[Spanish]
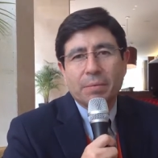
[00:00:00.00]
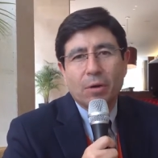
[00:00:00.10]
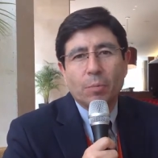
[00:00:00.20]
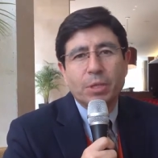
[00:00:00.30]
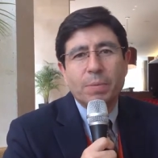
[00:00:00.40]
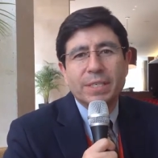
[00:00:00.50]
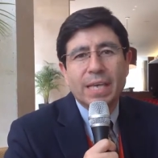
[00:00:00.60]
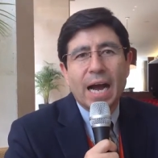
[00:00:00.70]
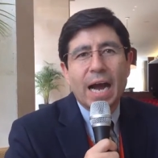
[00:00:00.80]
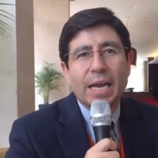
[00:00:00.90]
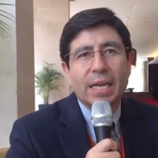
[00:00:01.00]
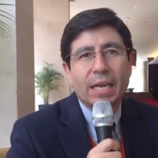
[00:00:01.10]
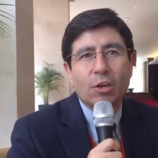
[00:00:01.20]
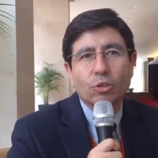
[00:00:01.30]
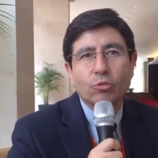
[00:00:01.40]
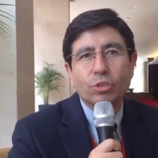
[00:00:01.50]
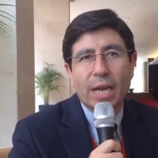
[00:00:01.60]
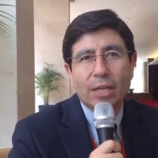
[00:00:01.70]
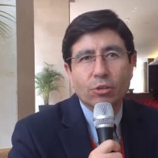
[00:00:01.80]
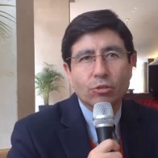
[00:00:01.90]
optimizar los
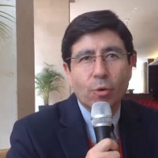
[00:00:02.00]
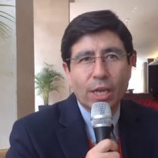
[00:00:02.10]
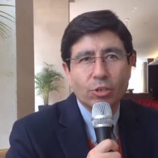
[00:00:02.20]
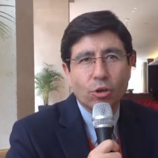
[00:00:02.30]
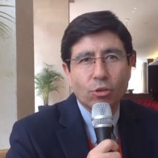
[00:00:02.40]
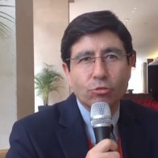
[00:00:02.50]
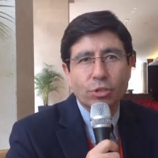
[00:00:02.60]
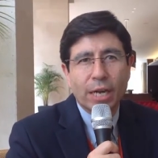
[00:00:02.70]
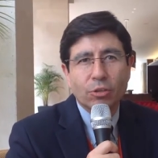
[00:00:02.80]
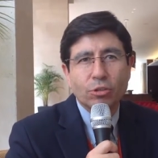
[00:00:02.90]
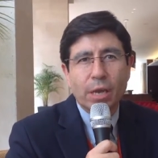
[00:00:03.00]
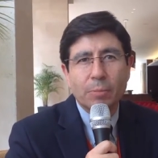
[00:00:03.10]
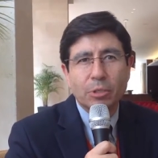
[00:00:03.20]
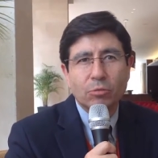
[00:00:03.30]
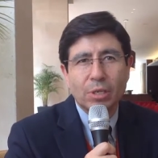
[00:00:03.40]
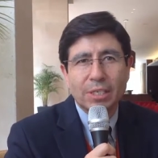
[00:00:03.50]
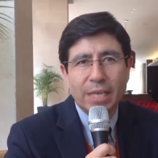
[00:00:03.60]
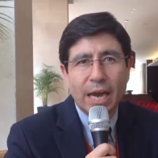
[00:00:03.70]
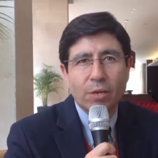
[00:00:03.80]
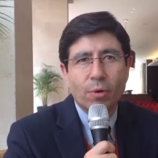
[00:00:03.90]
sustratos, cuáles son los sustratos que vamos a
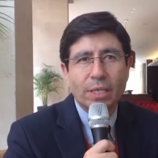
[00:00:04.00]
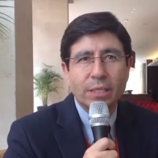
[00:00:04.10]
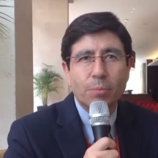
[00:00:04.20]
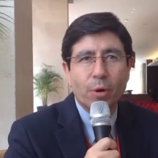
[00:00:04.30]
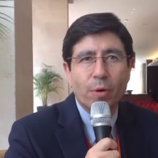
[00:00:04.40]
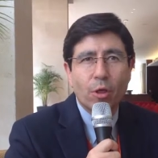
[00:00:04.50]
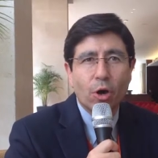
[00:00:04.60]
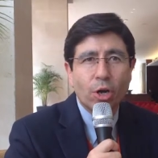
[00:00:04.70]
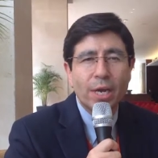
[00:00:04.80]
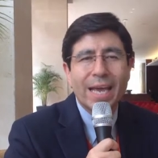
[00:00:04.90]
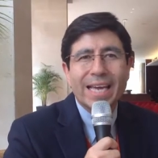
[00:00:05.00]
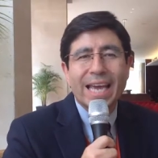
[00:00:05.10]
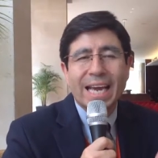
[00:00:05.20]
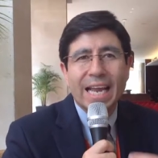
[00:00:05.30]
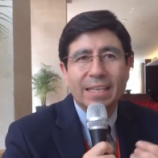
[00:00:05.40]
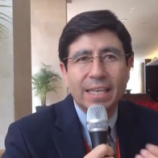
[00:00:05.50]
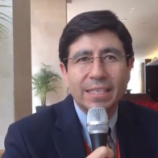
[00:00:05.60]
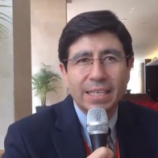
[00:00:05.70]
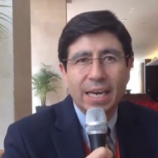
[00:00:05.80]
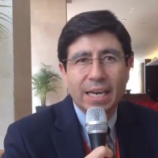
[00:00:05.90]
utilizar, cuál es el proveedor, qué
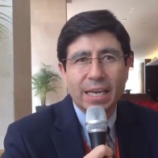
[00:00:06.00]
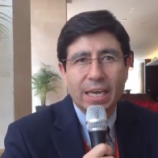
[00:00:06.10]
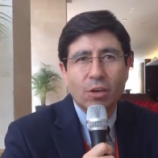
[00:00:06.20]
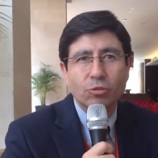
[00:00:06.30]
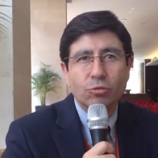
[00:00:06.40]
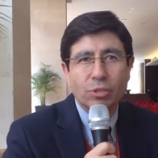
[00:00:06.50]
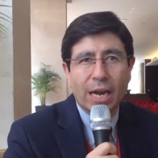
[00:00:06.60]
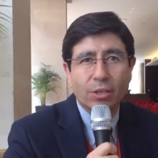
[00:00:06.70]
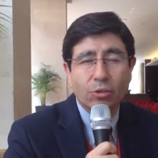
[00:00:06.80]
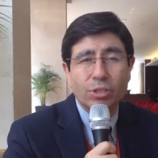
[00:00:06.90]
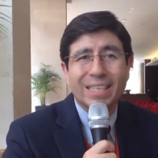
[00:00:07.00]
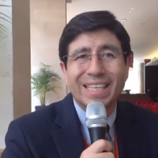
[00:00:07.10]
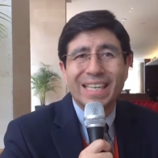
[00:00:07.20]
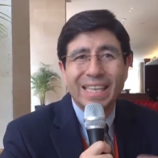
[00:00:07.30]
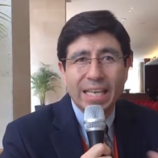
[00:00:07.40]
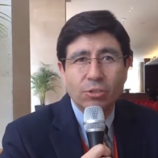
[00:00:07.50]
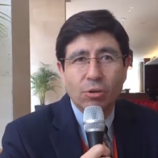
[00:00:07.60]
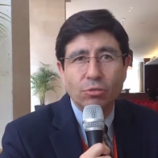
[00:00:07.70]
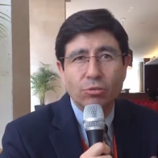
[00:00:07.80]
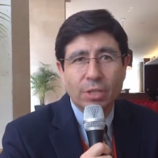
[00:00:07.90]
características requieren los sustratos y hacer test
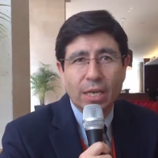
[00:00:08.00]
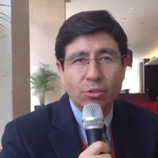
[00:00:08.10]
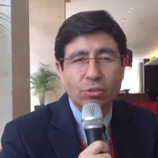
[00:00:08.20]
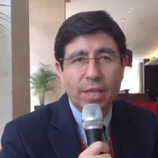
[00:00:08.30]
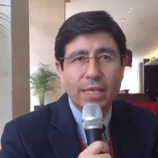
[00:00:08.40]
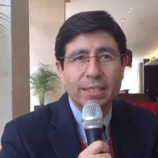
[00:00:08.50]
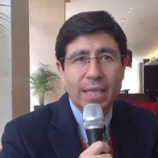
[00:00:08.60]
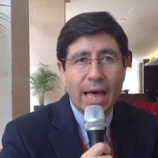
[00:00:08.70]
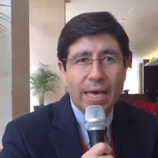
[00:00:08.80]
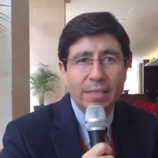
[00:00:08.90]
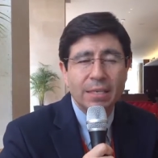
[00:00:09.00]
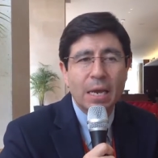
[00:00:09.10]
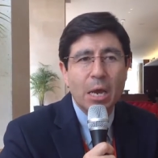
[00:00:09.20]
con los sustratos de densidades